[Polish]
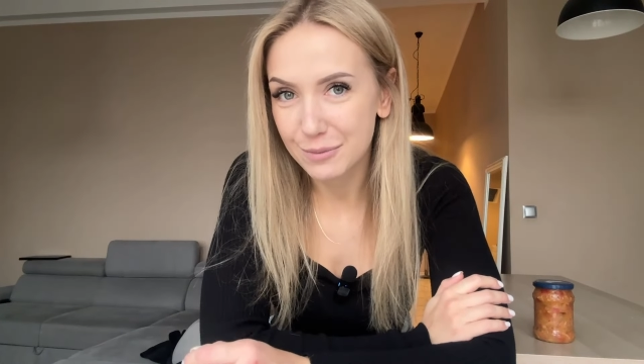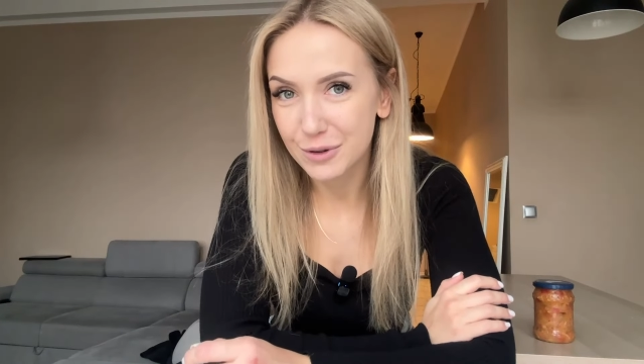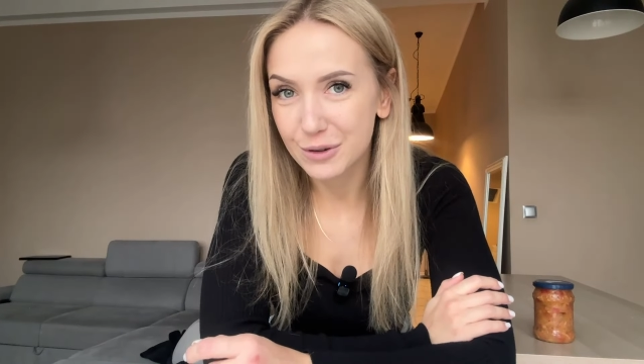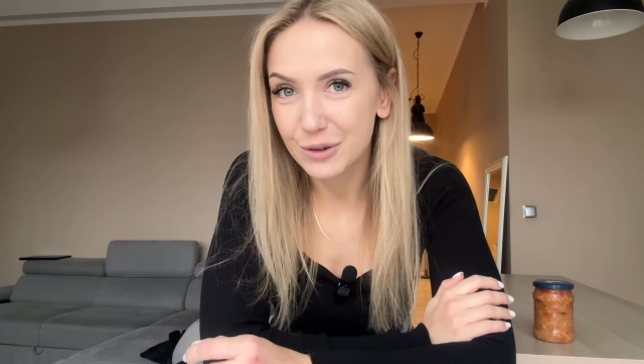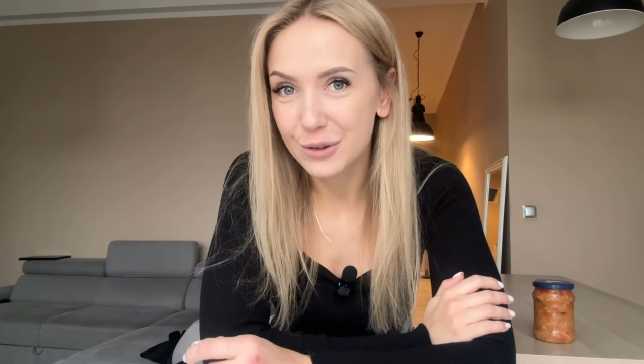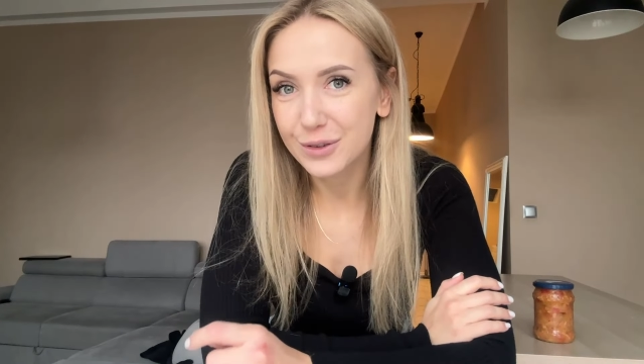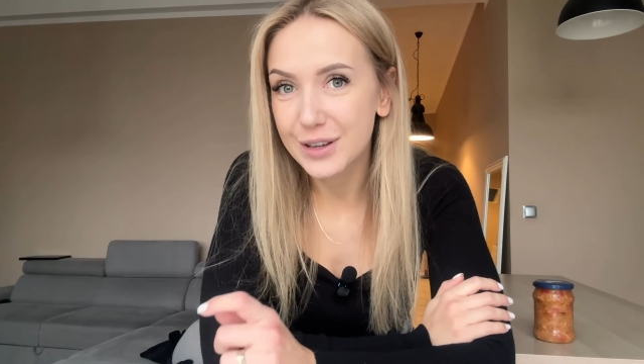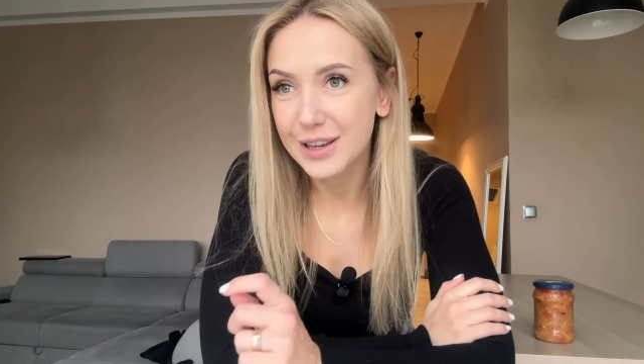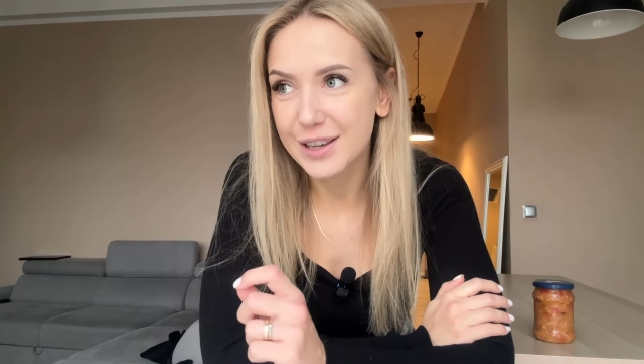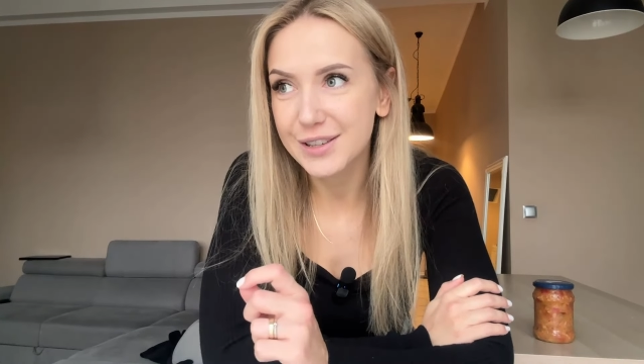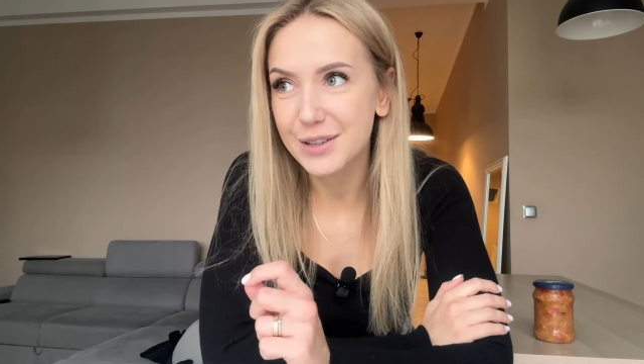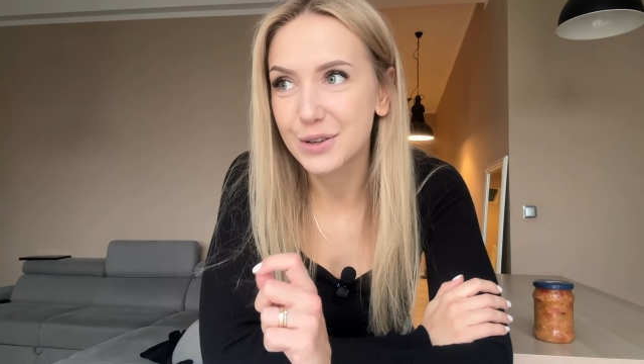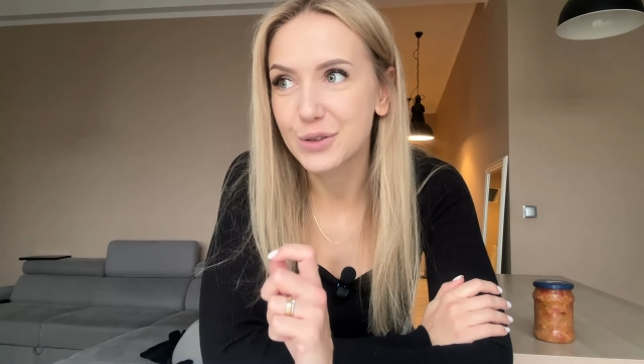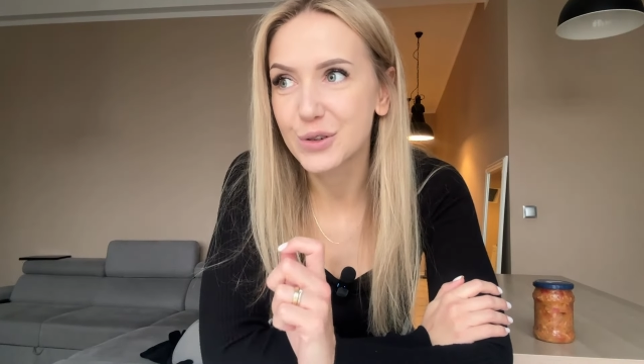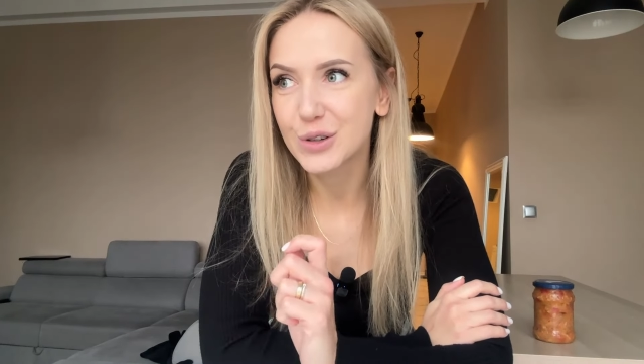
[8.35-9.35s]
e-booków i
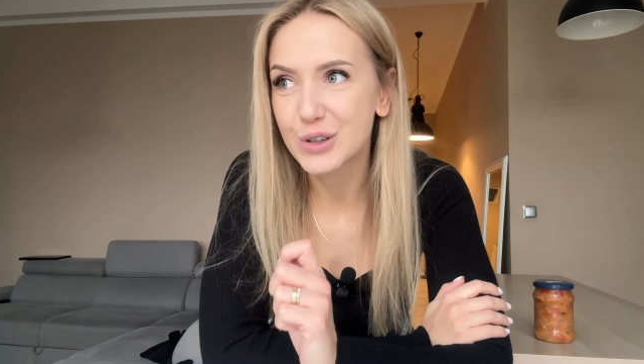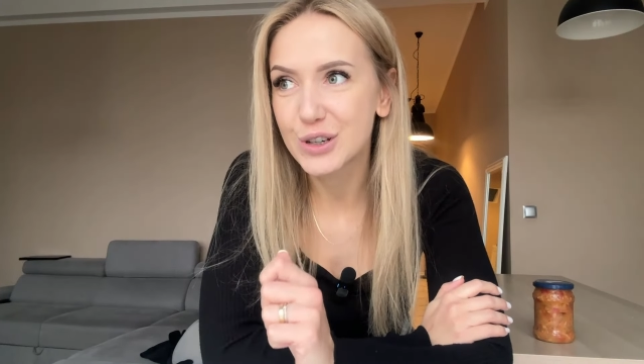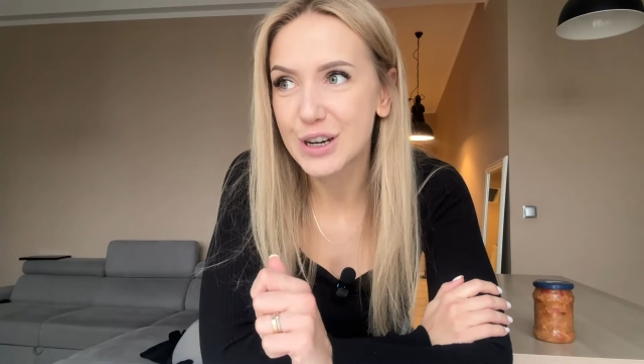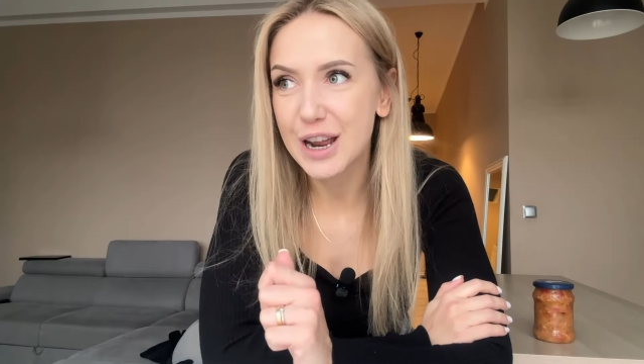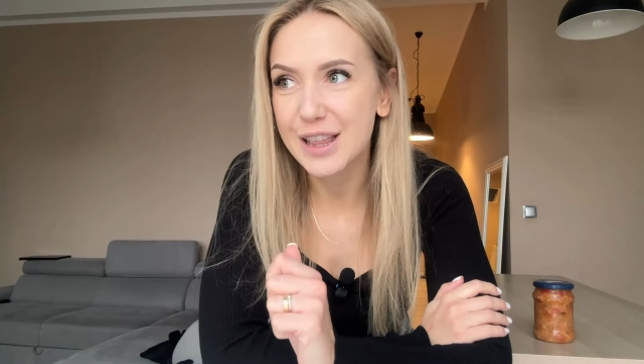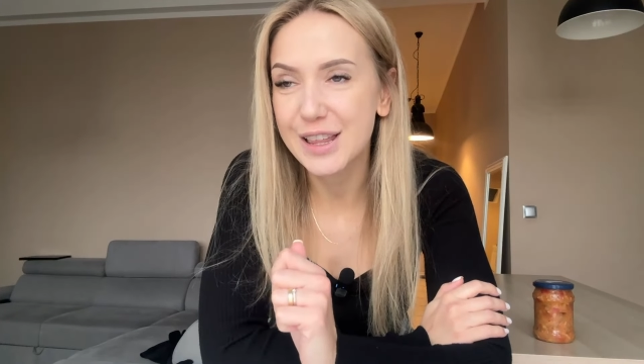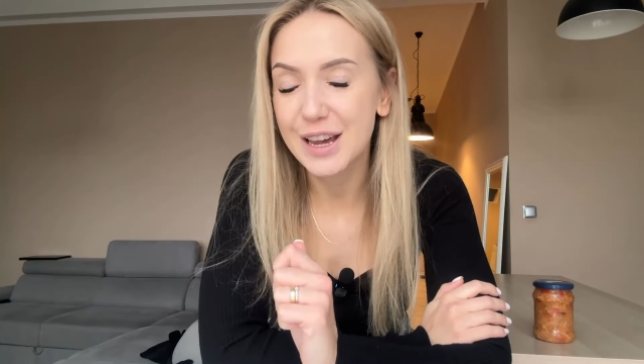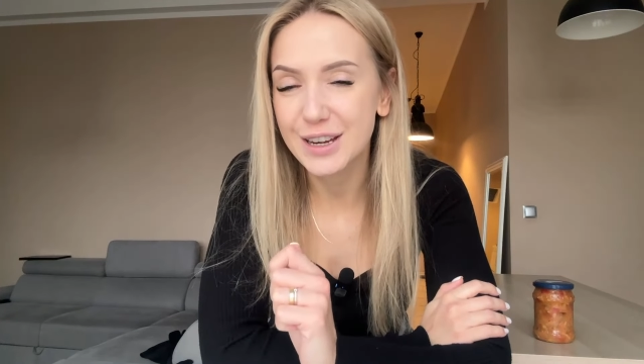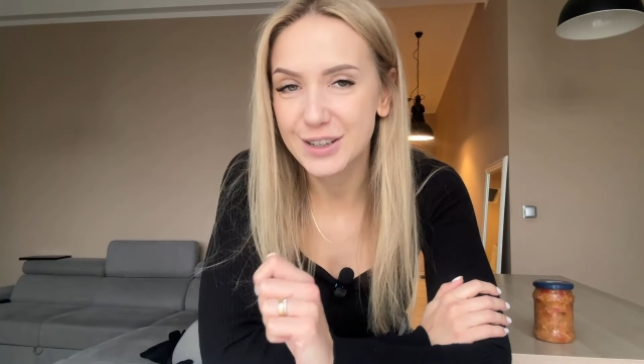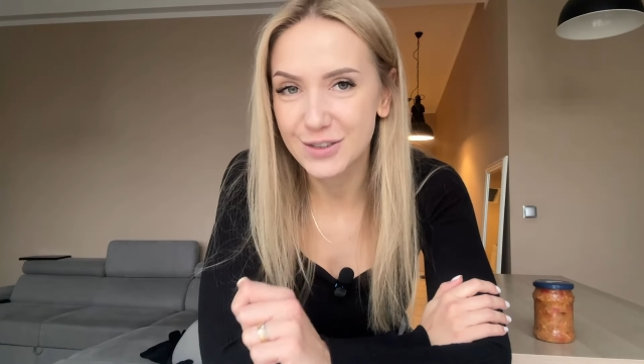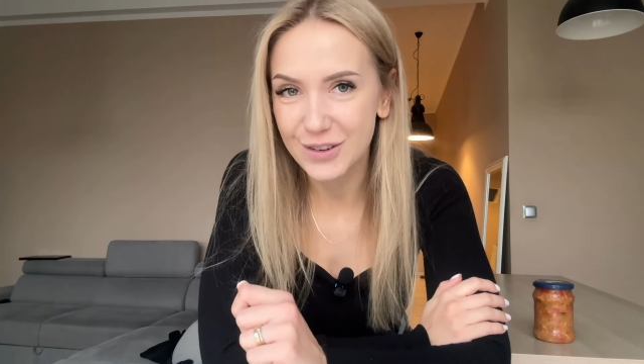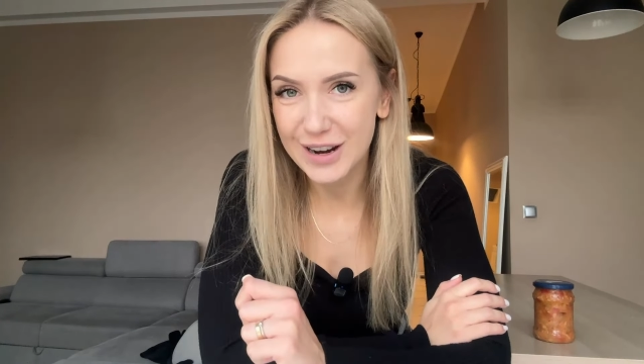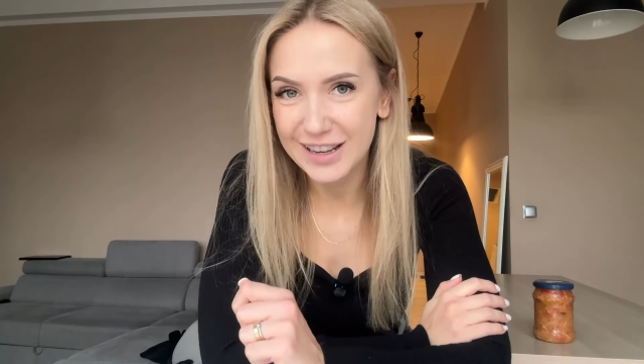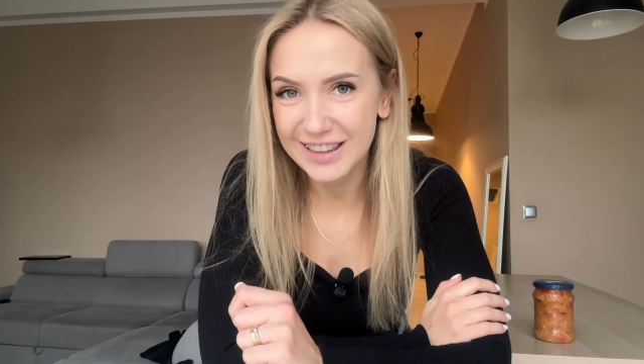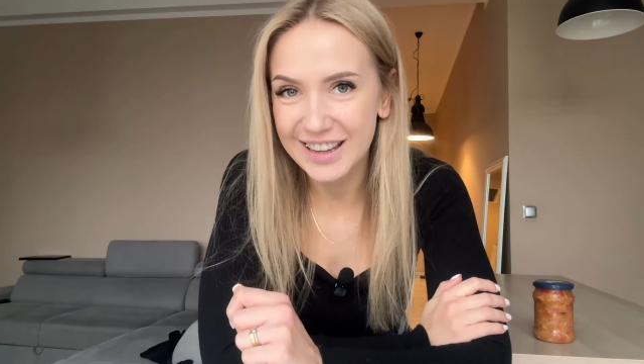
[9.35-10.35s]
jest to już trzecia i
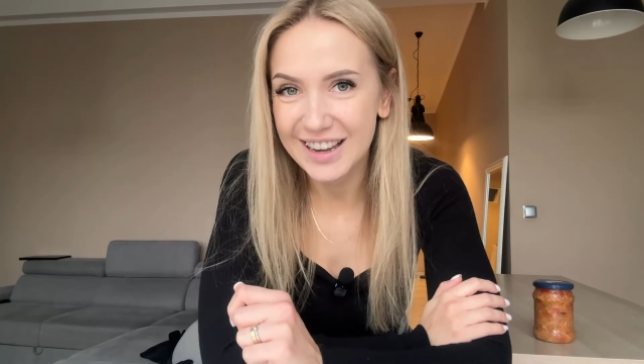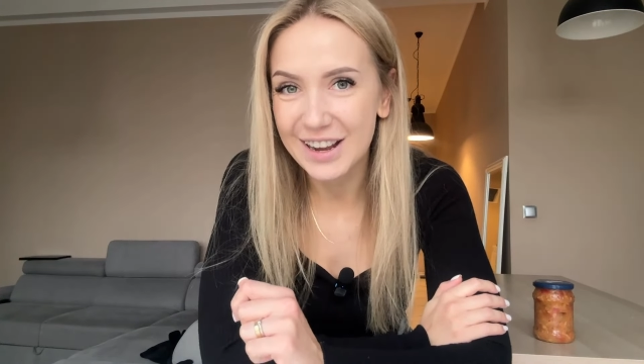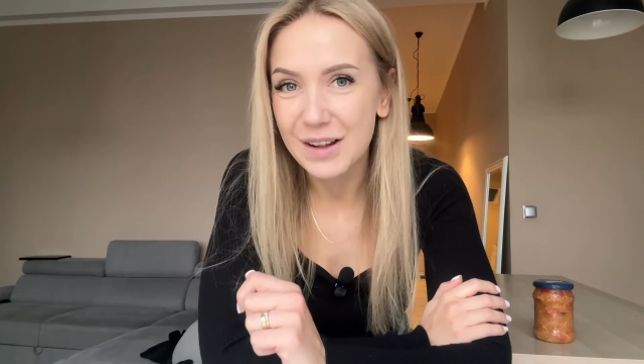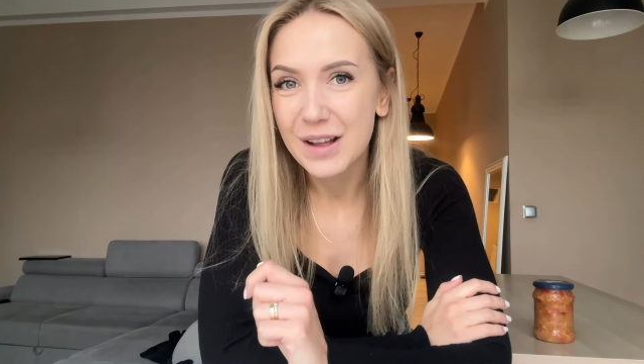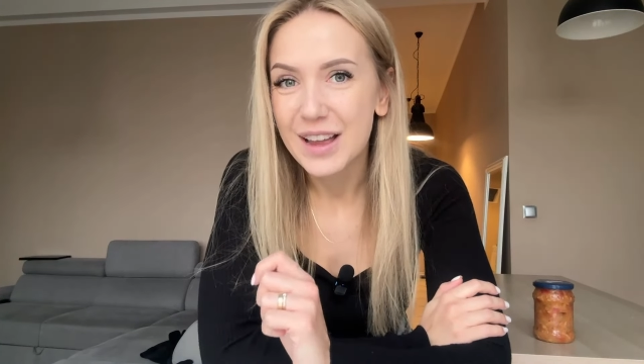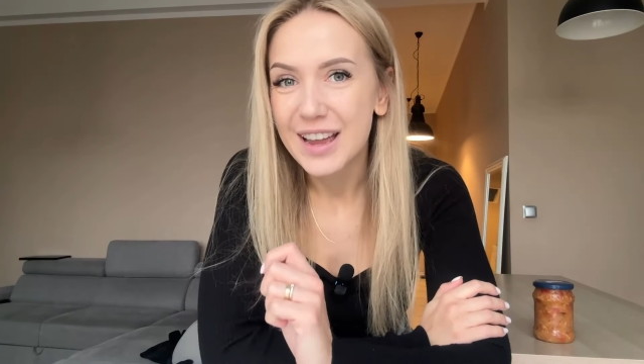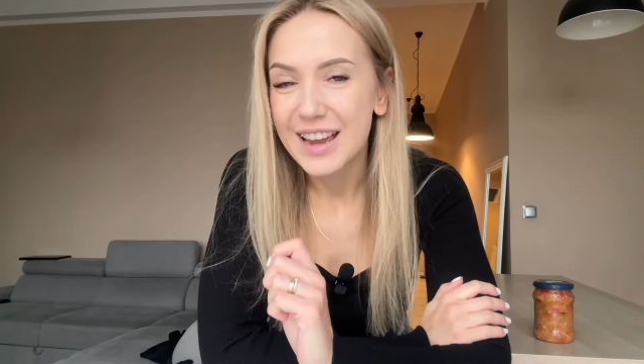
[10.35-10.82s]
czwarta